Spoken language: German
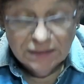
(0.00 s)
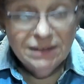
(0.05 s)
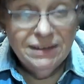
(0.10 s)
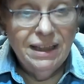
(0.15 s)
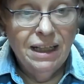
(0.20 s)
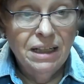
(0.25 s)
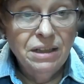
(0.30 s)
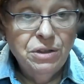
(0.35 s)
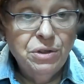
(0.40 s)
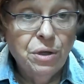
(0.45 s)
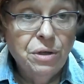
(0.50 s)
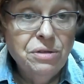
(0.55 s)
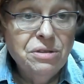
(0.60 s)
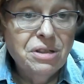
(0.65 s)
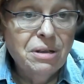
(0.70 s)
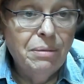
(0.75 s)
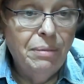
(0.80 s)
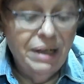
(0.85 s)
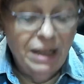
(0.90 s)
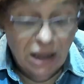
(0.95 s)
Dann
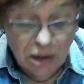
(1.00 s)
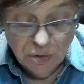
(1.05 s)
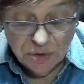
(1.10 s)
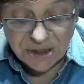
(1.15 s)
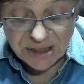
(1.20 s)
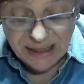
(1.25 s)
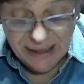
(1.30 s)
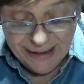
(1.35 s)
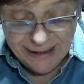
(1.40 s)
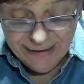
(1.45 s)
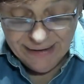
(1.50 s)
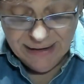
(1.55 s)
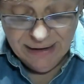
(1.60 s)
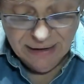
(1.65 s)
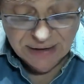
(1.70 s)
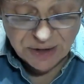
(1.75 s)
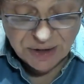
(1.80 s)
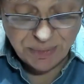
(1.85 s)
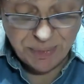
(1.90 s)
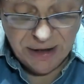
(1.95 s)
könnte man auch sagen,
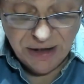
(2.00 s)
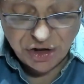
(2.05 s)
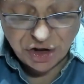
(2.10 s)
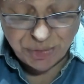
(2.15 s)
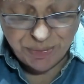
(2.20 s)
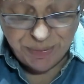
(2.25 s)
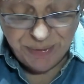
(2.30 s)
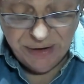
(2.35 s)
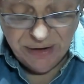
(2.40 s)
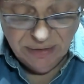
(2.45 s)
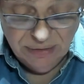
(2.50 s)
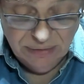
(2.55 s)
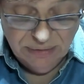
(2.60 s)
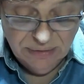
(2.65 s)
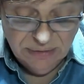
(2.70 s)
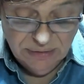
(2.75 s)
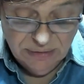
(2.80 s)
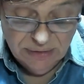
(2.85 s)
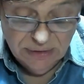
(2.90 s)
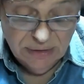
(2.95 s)
als Beispiel,
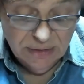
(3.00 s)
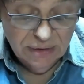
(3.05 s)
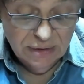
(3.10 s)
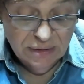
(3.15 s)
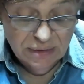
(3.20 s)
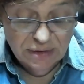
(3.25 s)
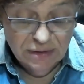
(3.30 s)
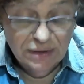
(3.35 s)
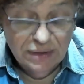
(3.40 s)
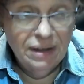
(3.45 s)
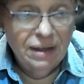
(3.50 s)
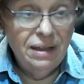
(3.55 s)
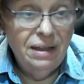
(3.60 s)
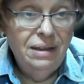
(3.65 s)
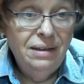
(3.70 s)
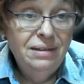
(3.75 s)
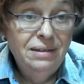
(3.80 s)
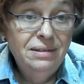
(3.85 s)
ja,